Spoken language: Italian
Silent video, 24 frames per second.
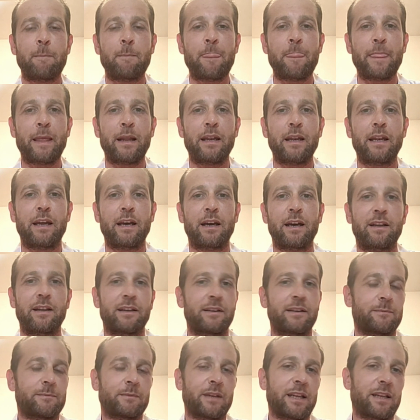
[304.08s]
mm, la,
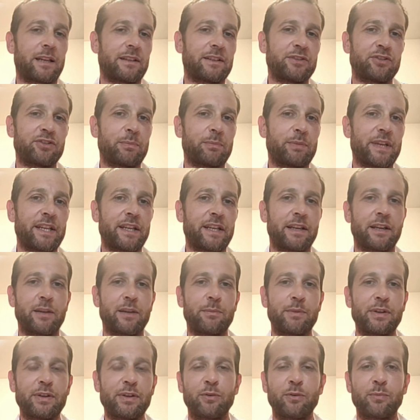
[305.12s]
la, disciplina
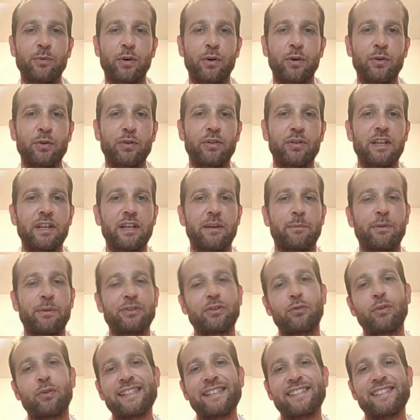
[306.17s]
nel miglior modo,
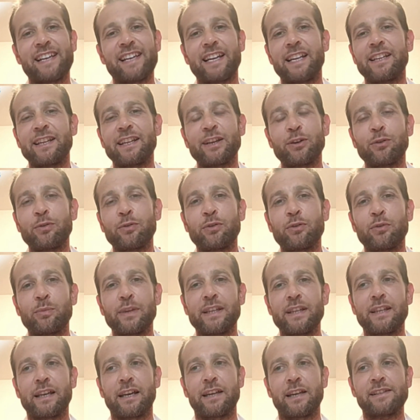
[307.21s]
perciò una serie di
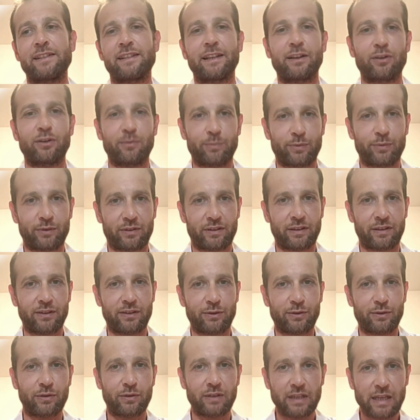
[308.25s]
concomitanze hanno
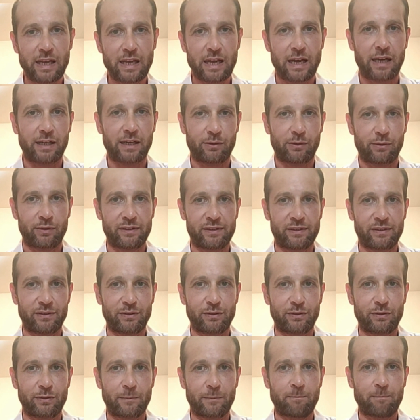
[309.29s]
portato a
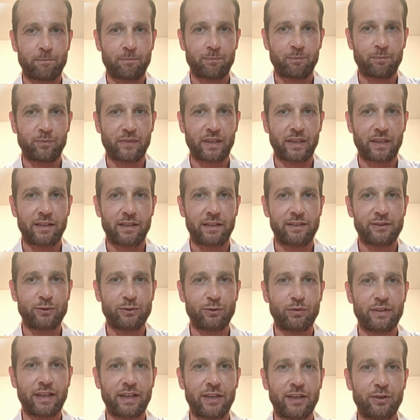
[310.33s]
questo mh,
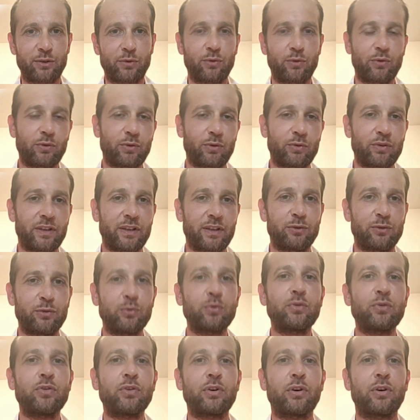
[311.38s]
risultato non del
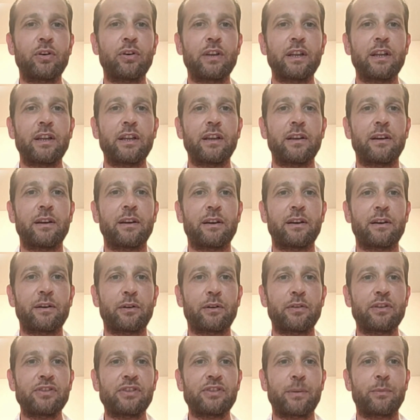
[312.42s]
tutto eh,
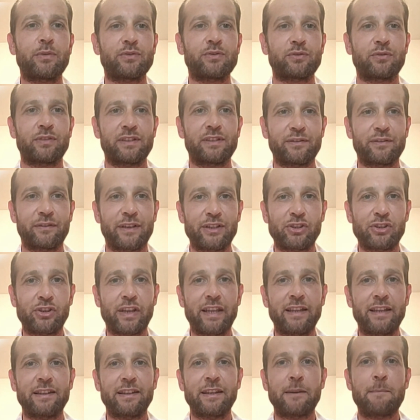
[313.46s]
diciamo
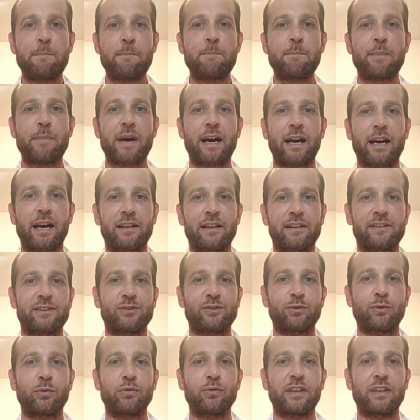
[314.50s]
soddisfacente ma
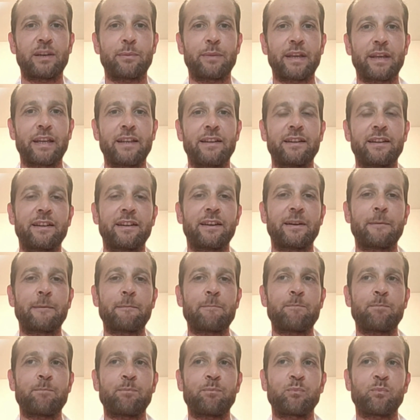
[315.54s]
assolutamente
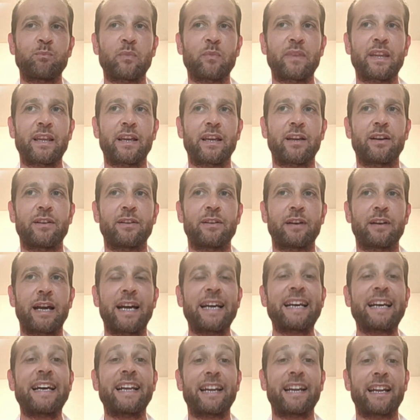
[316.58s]
mh,
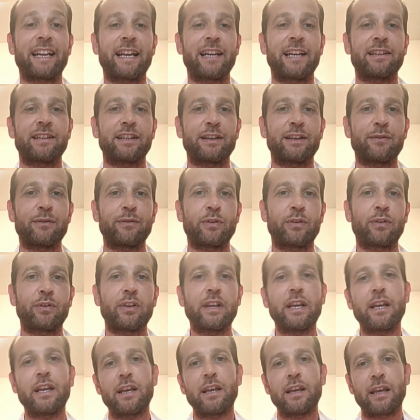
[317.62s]
aggregativo
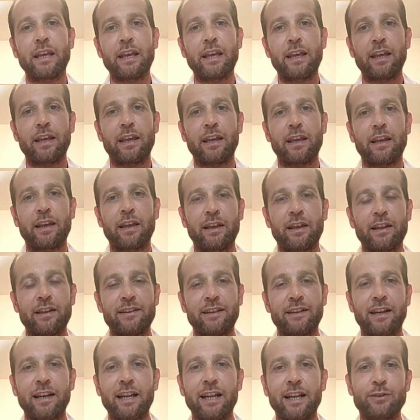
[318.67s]
e
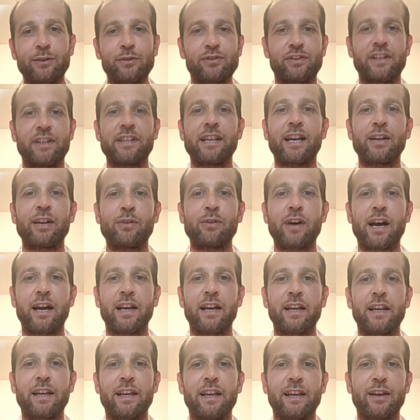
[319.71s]
tra l'altro segnalo
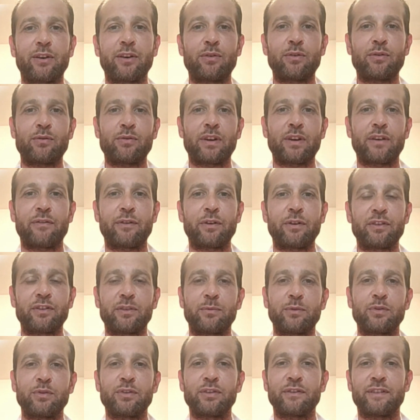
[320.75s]
anche con una forte
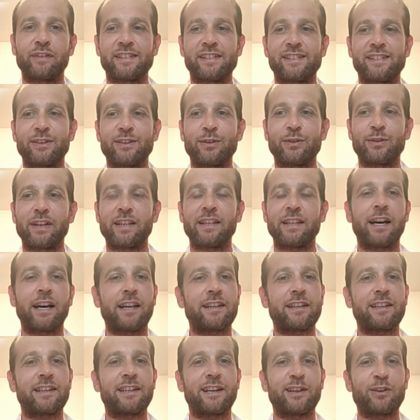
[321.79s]
motivazione
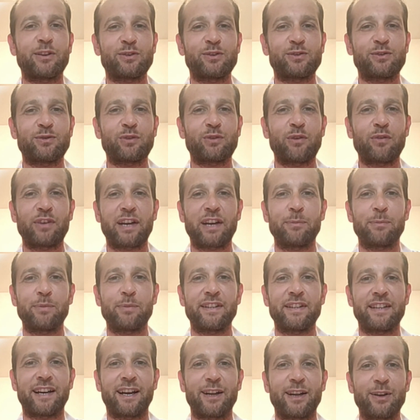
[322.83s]
data dal nostro nuovo
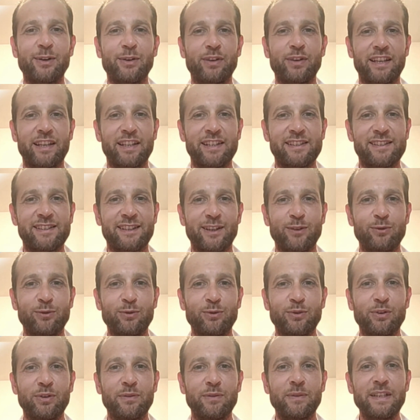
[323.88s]
capitano che
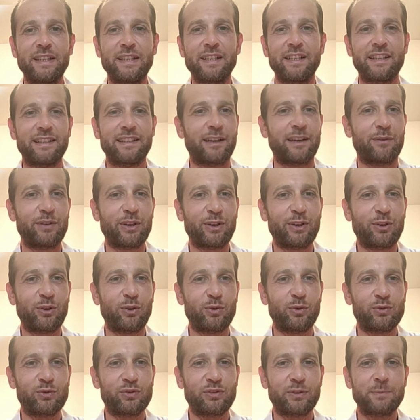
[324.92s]
saluto, Davide
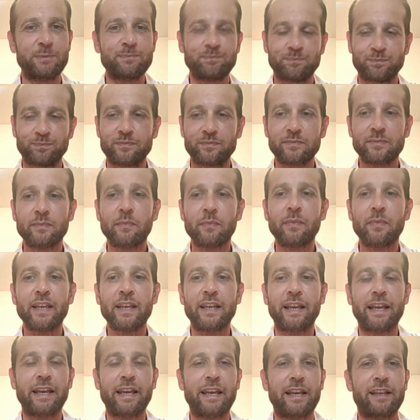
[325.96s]
Colusso,
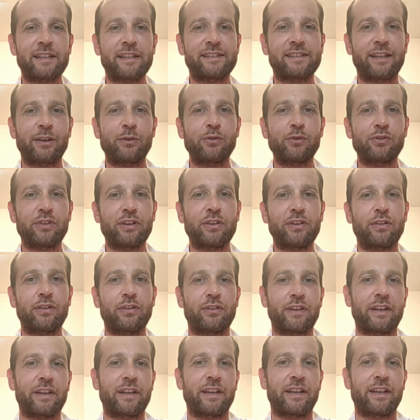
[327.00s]
che sta
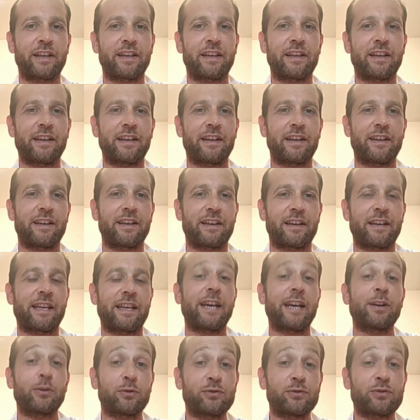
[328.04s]
riuscendo e,
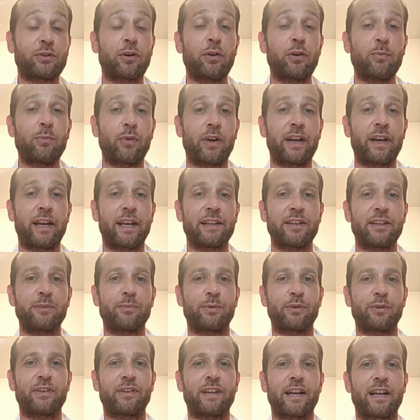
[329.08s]
e ha lo scopo anche di
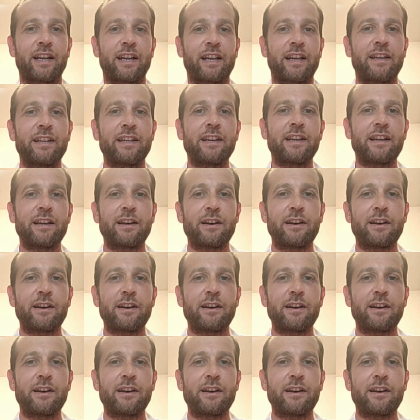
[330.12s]
portare